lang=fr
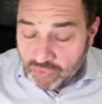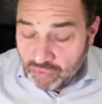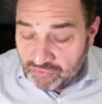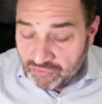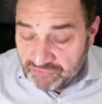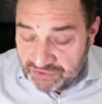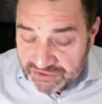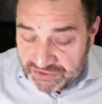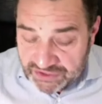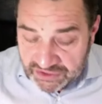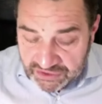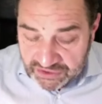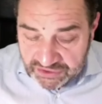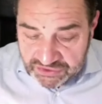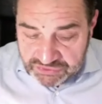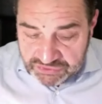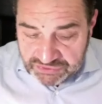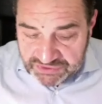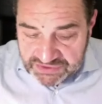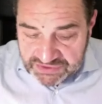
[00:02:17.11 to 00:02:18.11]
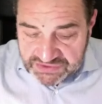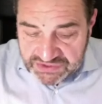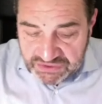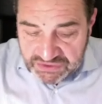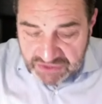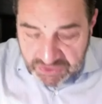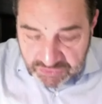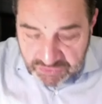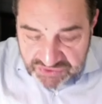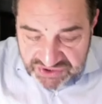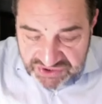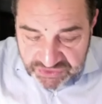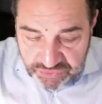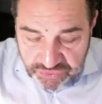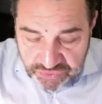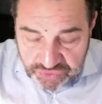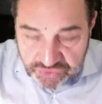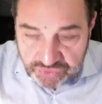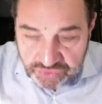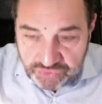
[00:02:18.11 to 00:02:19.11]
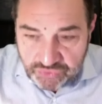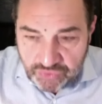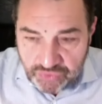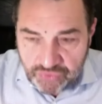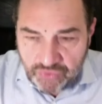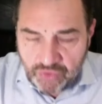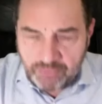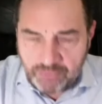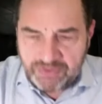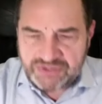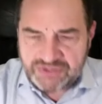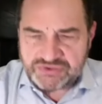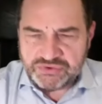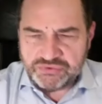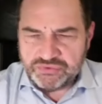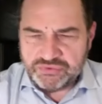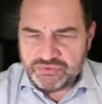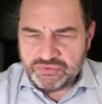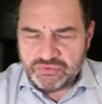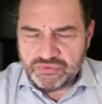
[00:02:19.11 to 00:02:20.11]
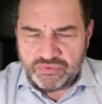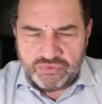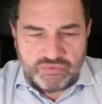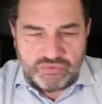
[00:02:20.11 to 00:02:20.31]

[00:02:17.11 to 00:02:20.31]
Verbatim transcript: Le fait qu'il soit inscrit dans la Constitution ne représente